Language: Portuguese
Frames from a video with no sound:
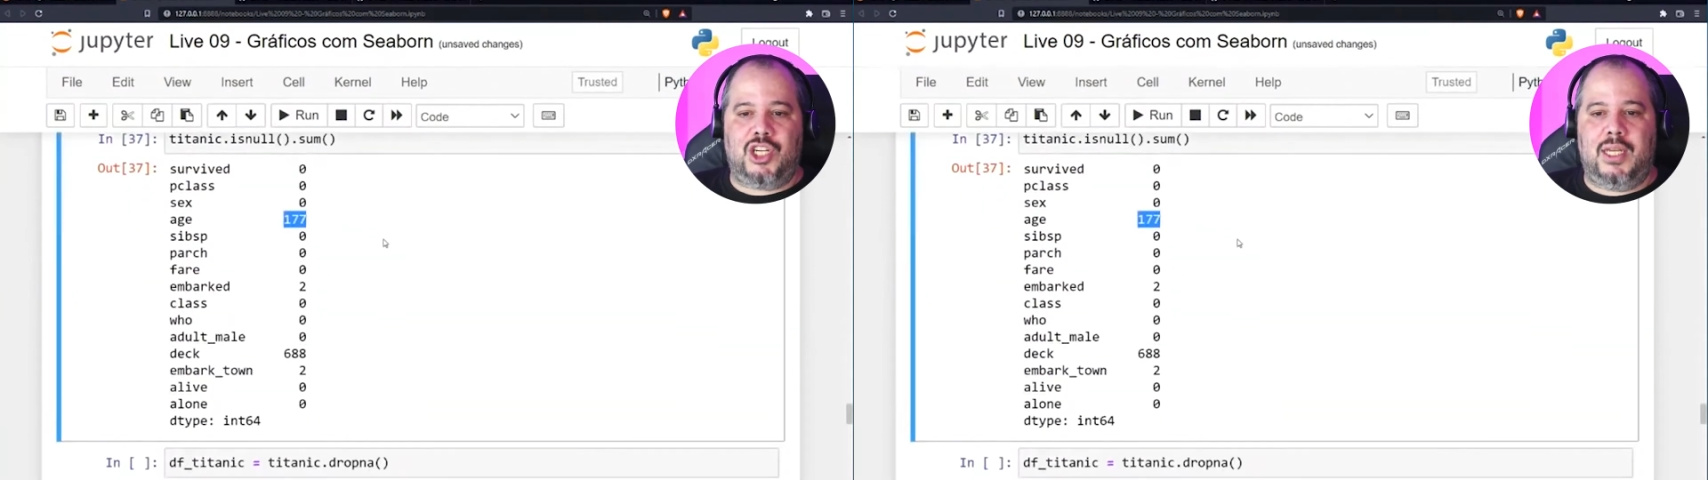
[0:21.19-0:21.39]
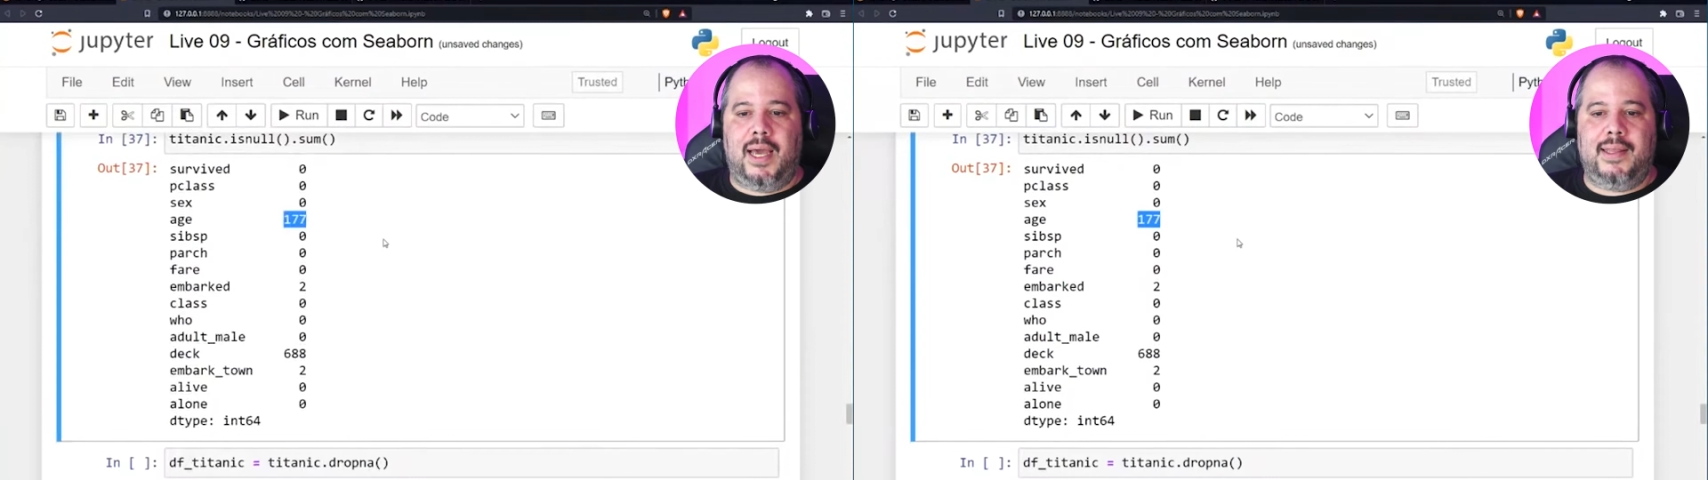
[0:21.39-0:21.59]

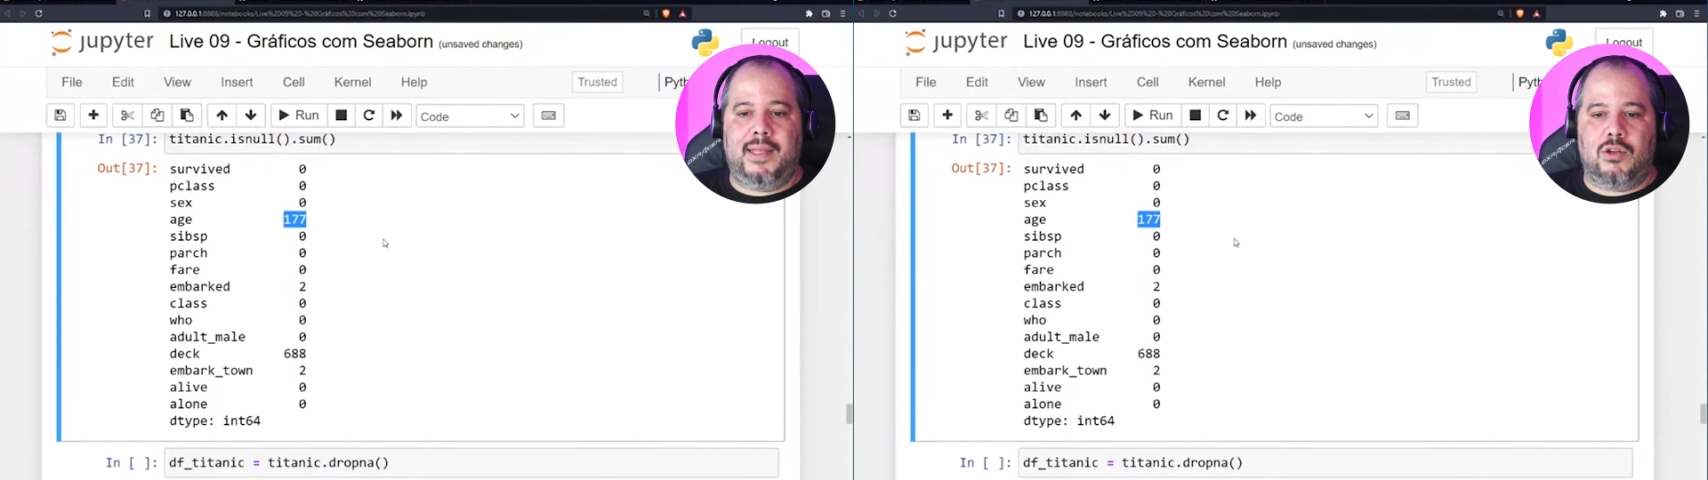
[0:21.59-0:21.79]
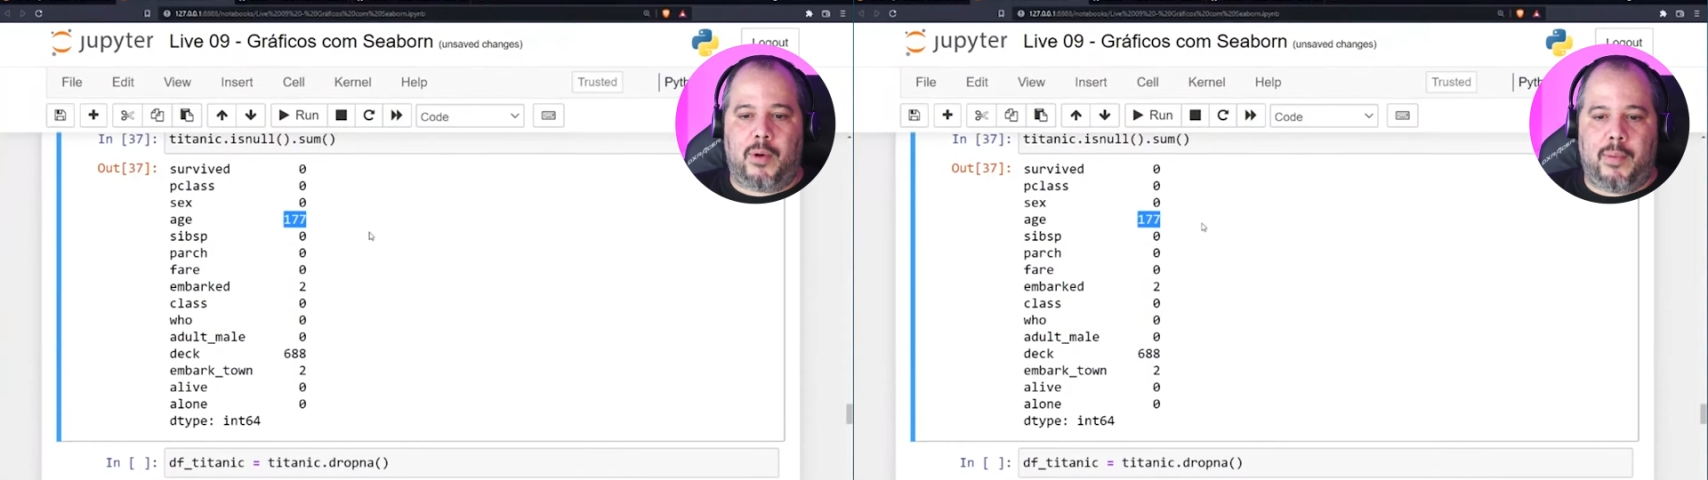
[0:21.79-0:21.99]
e aí
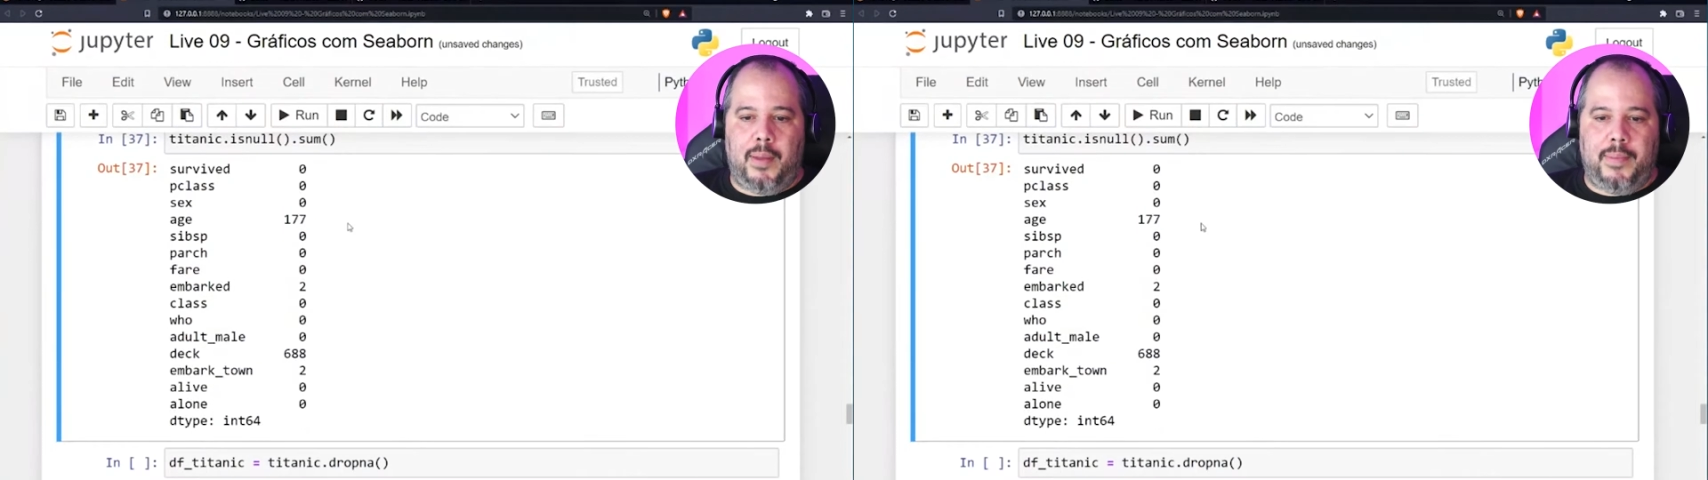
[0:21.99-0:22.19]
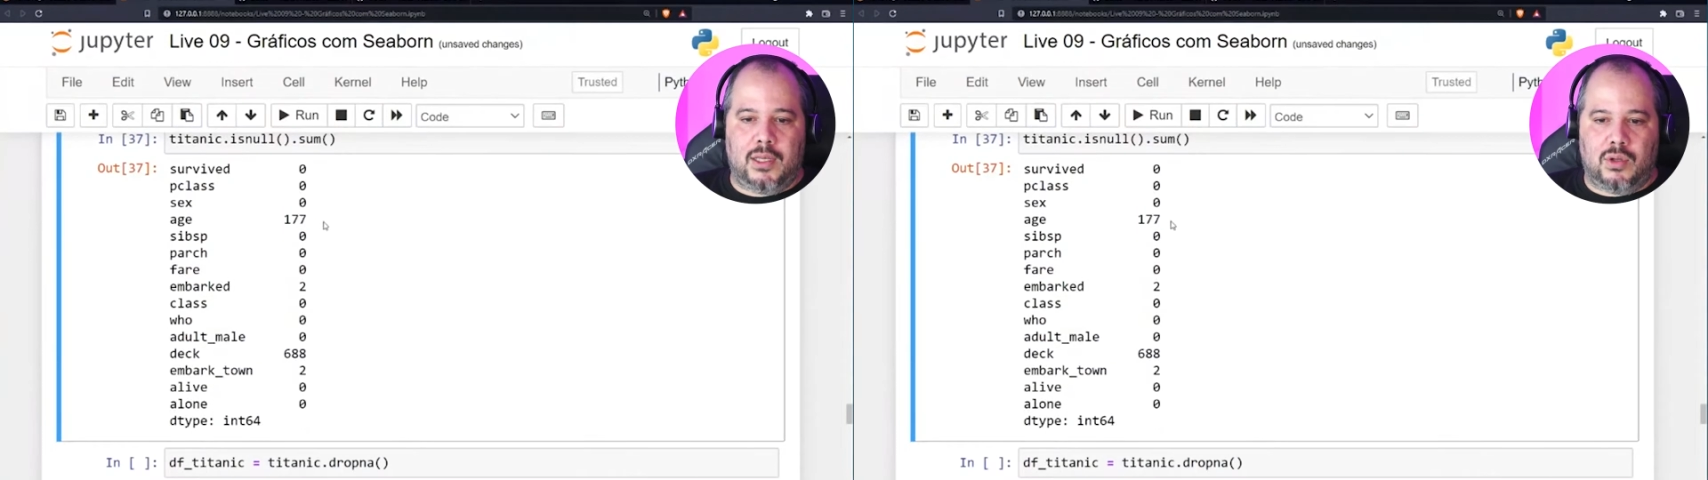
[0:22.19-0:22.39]
dá uns
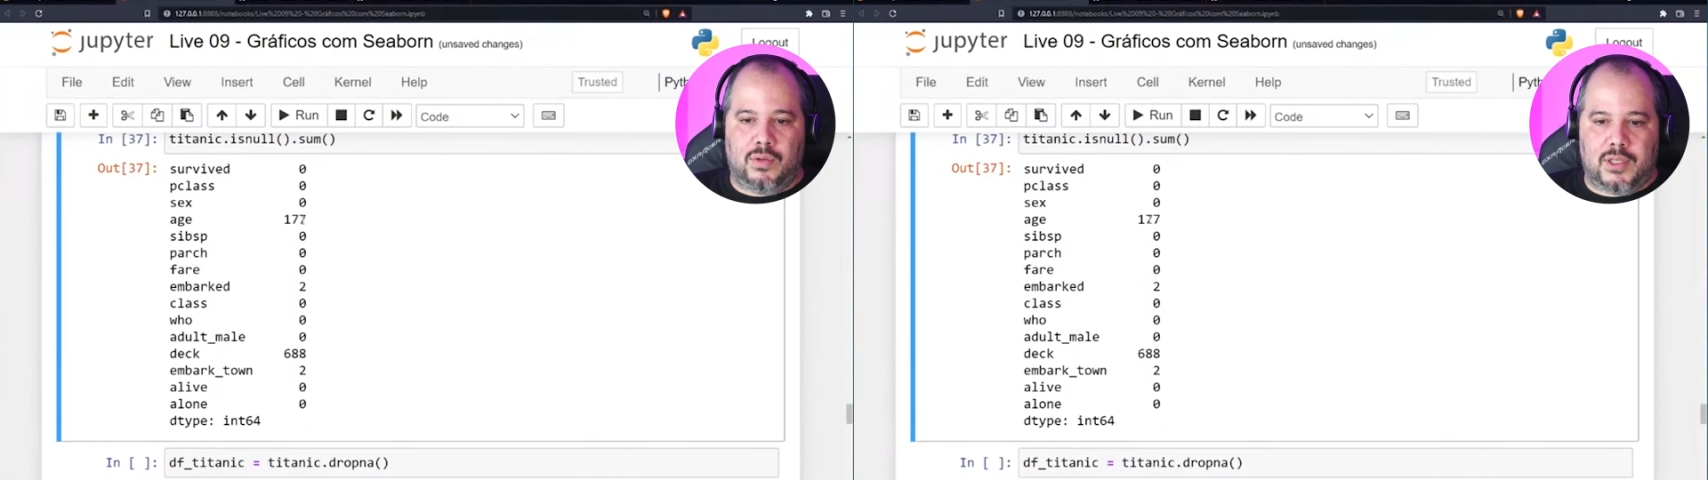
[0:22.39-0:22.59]
probleminhas quando